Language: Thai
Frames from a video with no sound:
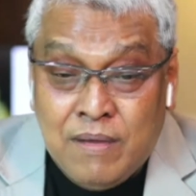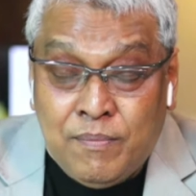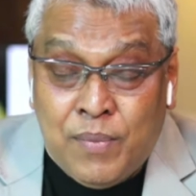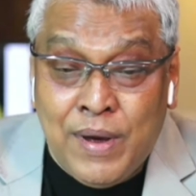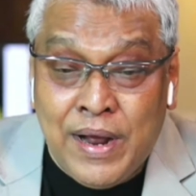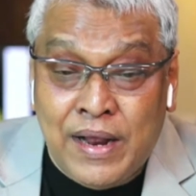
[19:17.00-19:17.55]
เพ
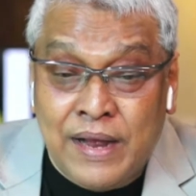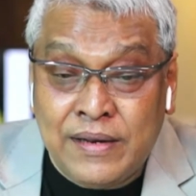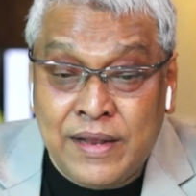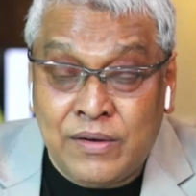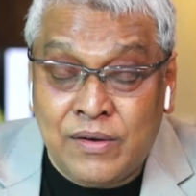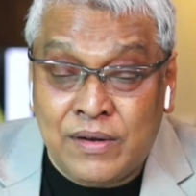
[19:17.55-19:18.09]
ราะว่า
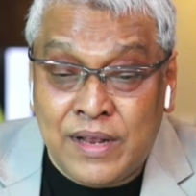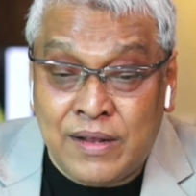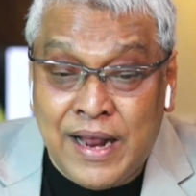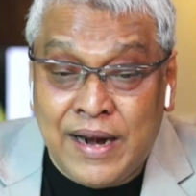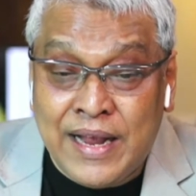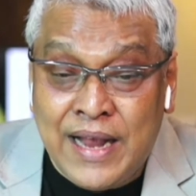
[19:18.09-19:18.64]
เดี๋ยวต้องเดี๋ยว
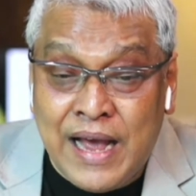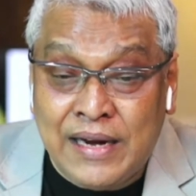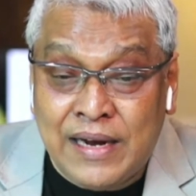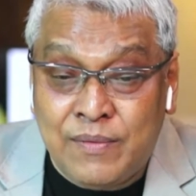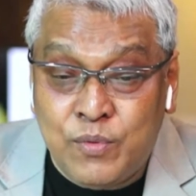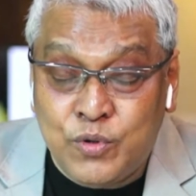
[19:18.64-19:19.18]
ทางรายการ
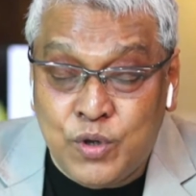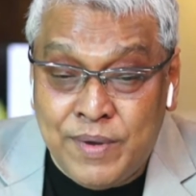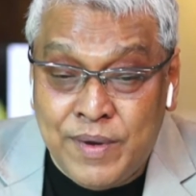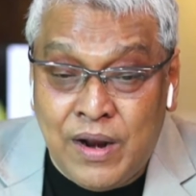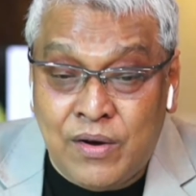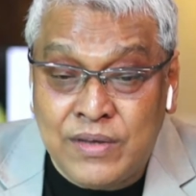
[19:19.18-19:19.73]
นะครับผู้ชม
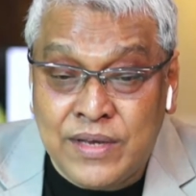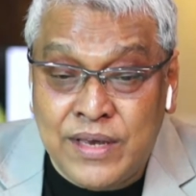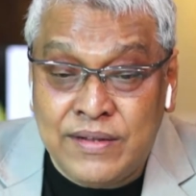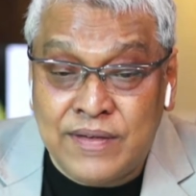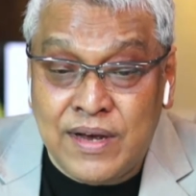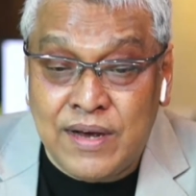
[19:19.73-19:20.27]
เดี๋ยวเราก็จะ
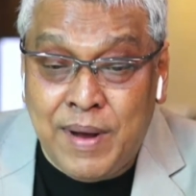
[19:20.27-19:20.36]
อินเสิร์ต